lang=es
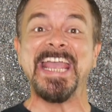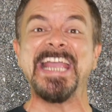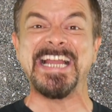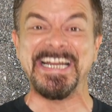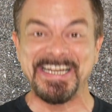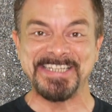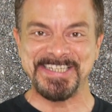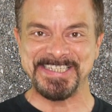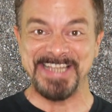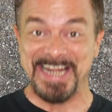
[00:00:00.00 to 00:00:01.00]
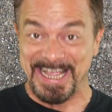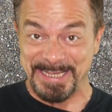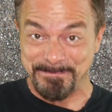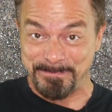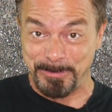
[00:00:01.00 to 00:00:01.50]
el análisis de la
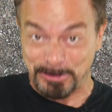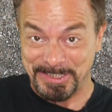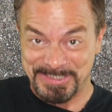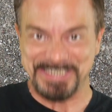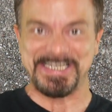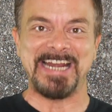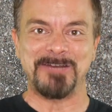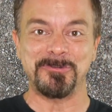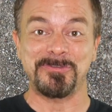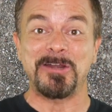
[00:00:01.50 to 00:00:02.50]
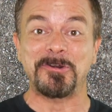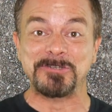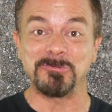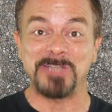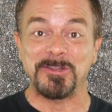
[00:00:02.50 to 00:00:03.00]
hipótesis a la luz de los
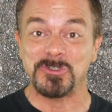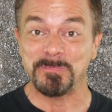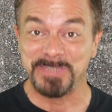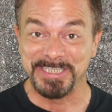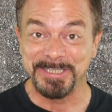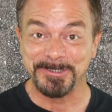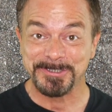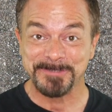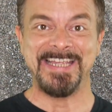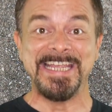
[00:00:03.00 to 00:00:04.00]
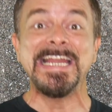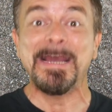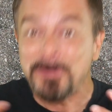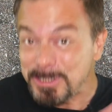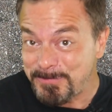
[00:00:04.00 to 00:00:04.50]
resultados obtenidos y la
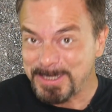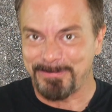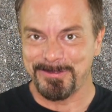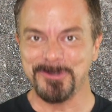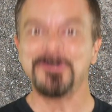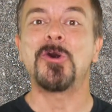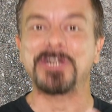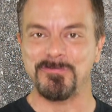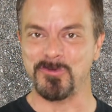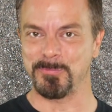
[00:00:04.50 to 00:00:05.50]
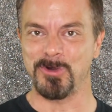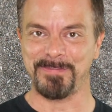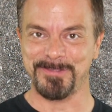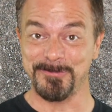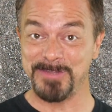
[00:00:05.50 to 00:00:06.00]
modificación o
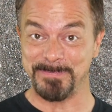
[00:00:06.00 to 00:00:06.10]
reformulación de